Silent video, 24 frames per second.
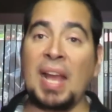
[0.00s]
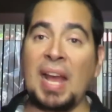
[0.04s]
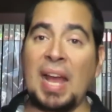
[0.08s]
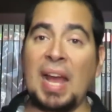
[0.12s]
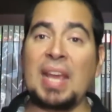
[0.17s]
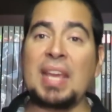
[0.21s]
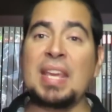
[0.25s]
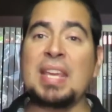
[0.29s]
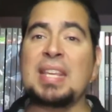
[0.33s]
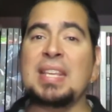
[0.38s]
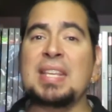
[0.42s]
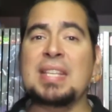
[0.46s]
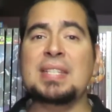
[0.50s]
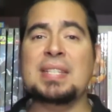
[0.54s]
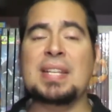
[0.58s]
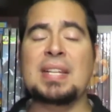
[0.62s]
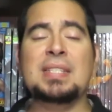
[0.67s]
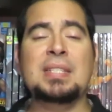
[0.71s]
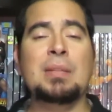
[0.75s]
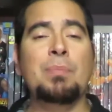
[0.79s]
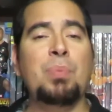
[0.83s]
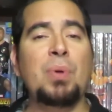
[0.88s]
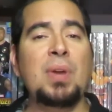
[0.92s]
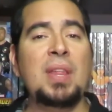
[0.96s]
ahí
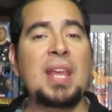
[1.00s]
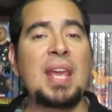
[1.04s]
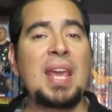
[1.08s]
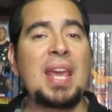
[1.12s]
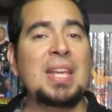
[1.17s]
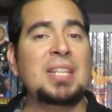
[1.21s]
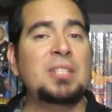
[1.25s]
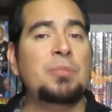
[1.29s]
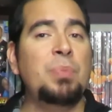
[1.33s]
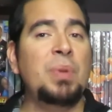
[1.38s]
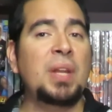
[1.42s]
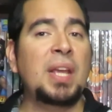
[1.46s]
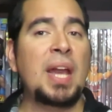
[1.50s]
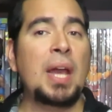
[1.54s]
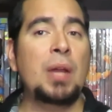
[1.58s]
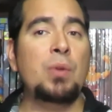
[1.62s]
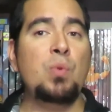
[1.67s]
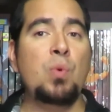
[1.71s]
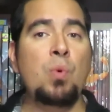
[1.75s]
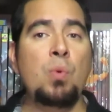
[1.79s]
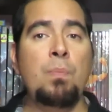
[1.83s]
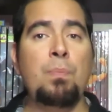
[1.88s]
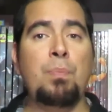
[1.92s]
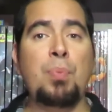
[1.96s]
quizás se puede
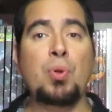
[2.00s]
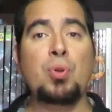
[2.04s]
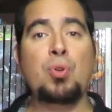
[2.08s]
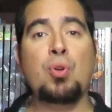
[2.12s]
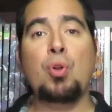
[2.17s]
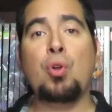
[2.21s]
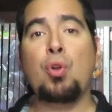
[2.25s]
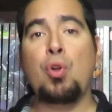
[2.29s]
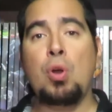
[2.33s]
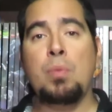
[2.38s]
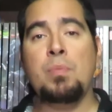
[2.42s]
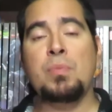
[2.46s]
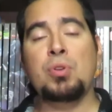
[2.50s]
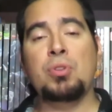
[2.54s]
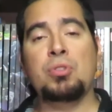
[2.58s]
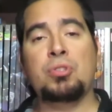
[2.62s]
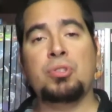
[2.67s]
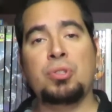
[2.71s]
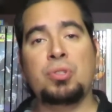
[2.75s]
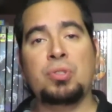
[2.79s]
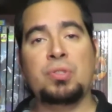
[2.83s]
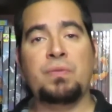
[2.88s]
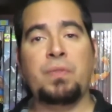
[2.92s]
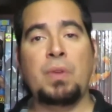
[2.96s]
explicar un poco cómo
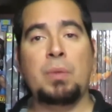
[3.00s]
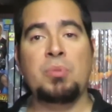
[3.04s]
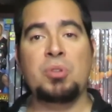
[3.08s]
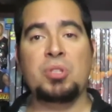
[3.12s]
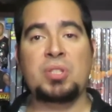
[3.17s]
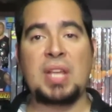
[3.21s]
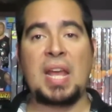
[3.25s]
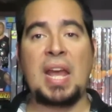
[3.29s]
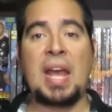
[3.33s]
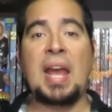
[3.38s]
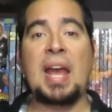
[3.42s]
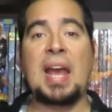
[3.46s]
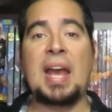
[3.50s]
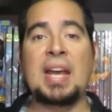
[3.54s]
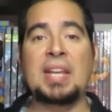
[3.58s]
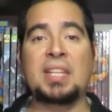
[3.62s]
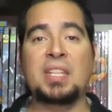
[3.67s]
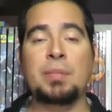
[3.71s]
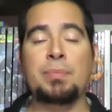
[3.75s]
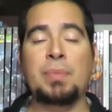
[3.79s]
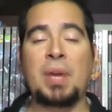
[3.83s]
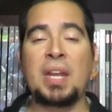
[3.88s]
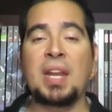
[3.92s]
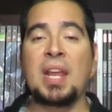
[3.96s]
nosotros vemos a
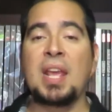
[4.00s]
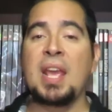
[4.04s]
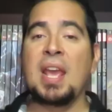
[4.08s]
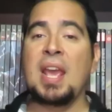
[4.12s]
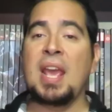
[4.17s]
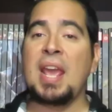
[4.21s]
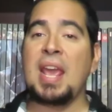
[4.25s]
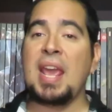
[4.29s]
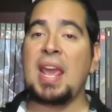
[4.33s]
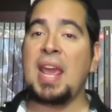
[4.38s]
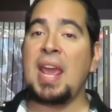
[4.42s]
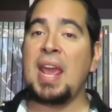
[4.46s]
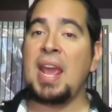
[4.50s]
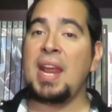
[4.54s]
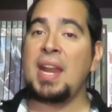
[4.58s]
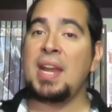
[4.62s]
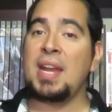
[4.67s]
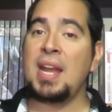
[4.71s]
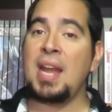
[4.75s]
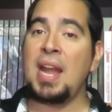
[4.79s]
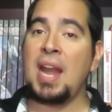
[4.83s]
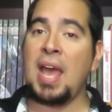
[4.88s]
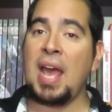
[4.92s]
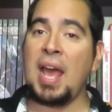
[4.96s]
Atman
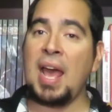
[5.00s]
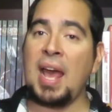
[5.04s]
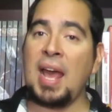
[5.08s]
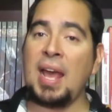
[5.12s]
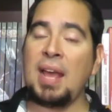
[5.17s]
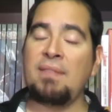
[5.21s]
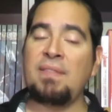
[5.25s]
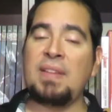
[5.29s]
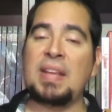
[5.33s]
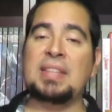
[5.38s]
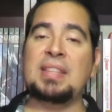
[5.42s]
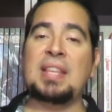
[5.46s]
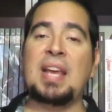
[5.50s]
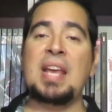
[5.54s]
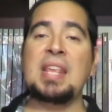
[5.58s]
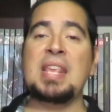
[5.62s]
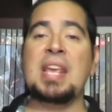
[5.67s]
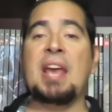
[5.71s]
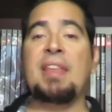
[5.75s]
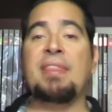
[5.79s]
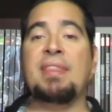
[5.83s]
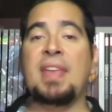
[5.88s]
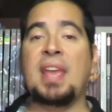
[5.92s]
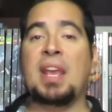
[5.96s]
en la
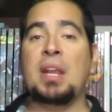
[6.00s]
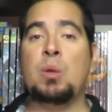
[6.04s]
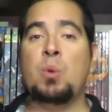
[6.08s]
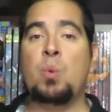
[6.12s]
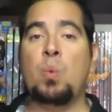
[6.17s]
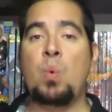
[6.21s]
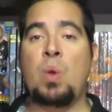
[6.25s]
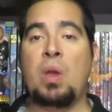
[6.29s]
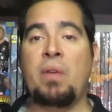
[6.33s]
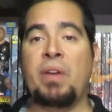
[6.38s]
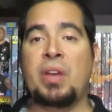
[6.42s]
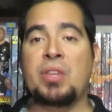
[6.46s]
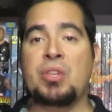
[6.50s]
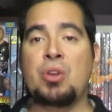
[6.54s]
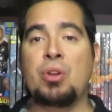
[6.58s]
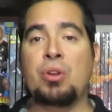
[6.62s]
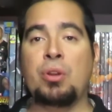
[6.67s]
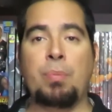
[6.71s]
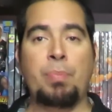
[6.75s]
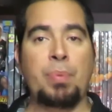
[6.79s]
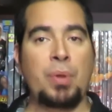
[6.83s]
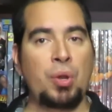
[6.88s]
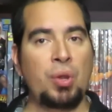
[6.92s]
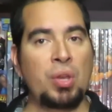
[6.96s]
batalla de Nueva
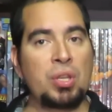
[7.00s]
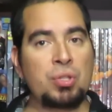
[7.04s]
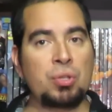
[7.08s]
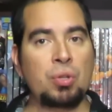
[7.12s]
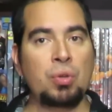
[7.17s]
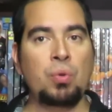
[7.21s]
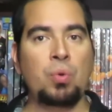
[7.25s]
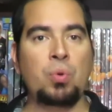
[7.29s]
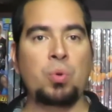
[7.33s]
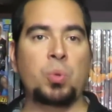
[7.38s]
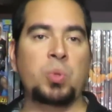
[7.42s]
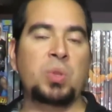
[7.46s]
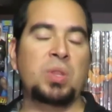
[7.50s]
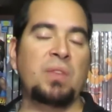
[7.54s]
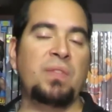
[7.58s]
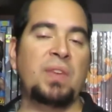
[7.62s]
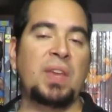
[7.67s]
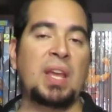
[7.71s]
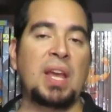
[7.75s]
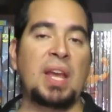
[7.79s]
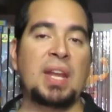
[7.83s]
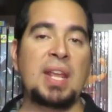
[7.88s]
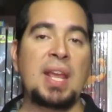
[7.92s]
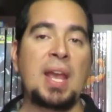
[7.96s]
York, pero eso no
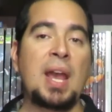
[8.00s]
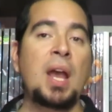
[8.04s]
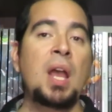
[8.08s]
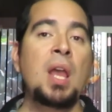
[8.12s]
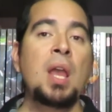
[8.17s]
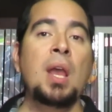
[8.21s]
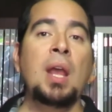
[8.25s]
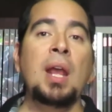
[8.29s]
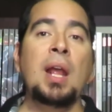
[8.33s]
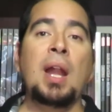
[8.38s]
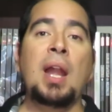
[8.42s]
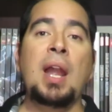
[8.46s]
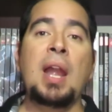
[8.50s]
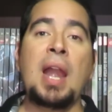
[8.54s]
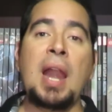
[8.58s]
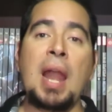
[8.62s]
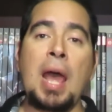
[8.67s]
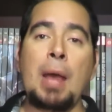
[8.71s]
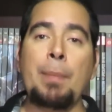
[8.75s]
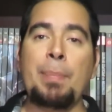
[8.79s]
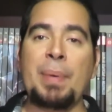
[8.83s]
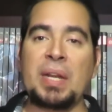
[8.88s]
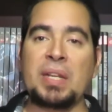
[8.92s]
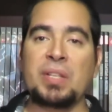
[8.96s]
justificaría
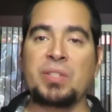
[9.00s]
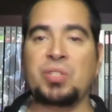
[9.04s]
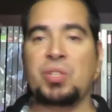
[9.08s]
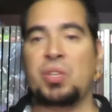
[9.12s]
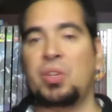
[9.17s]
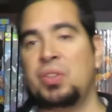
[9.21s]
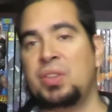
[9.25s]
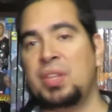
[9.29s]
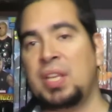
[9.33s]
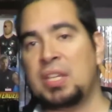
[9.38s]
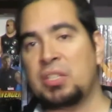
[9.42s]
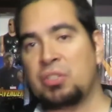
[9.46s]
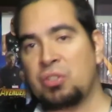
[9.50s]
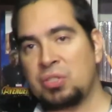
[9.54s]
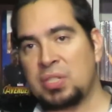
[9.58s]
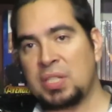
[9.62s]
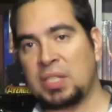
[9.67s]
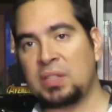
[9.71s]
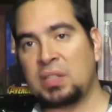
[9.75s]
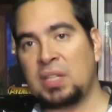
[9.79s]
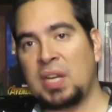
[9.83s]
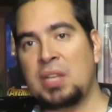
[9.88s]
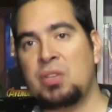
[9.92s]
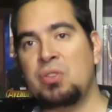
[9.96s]
la aparición de
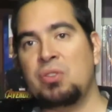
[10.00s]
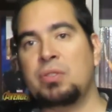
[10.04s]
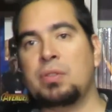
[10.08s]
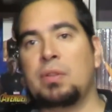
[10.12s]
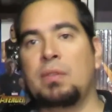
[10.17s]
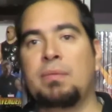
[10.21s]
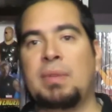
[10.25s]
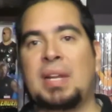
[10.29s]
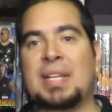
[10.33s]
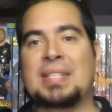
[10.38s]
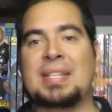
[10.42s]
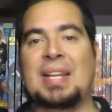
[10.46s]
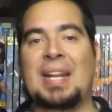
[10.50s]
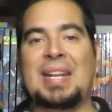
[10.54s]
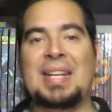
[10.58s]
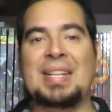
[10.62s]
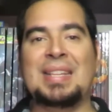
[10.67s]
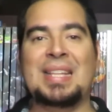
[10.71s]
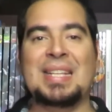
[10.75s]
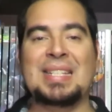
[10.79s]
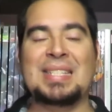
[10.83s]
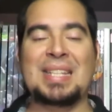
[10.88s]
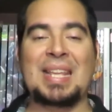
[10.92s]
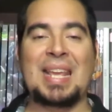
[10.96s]
esos extraños
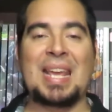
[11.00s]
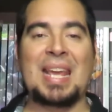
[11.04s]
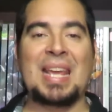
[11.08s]
brazaletes